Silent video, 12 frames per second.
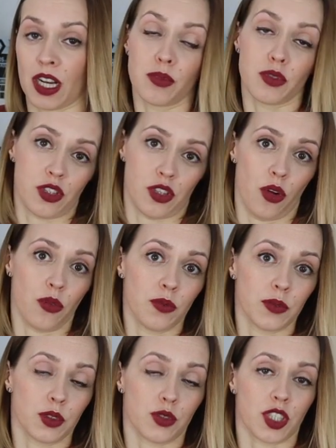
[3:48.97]
albo
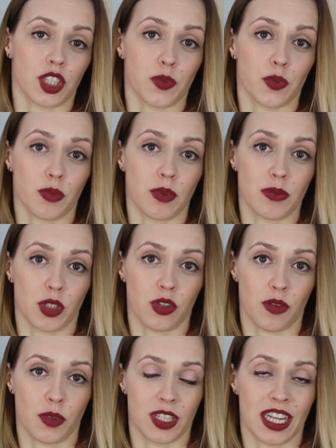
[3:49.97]
są już jakieś problemy
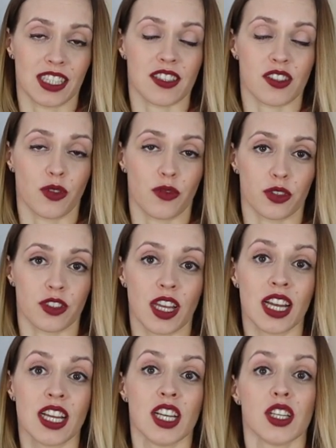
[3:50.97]
hormonalne, zdrowotne,